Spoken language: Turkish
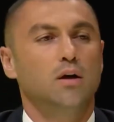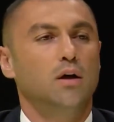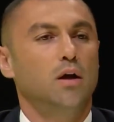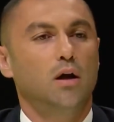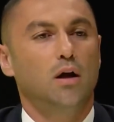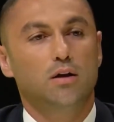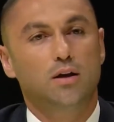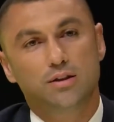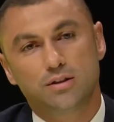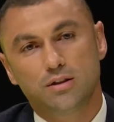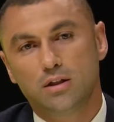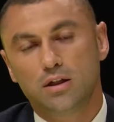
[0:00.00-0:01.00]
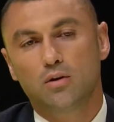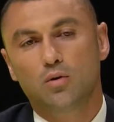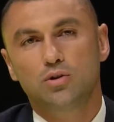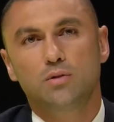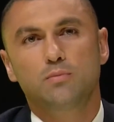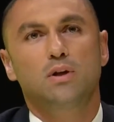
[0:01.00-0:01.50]
Hocanın çok Kesinlikle tabii.
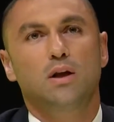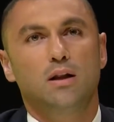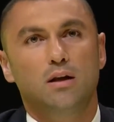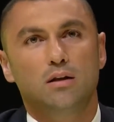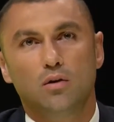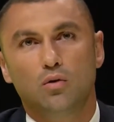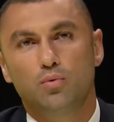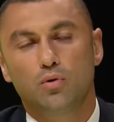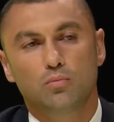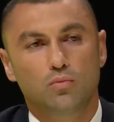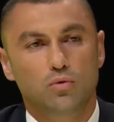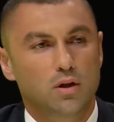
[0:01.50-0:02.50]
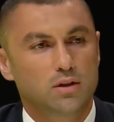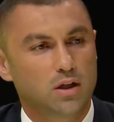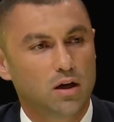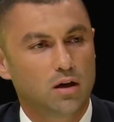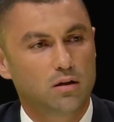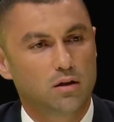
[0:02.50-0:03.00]
hocamın ellerinden öpüyorum buradan
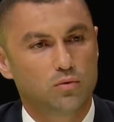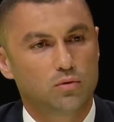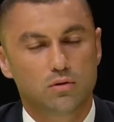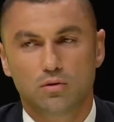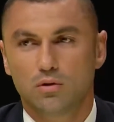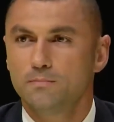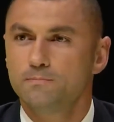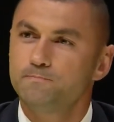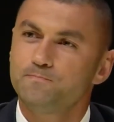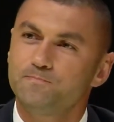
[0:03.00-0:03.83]
saygılarımı. Ama Burak şey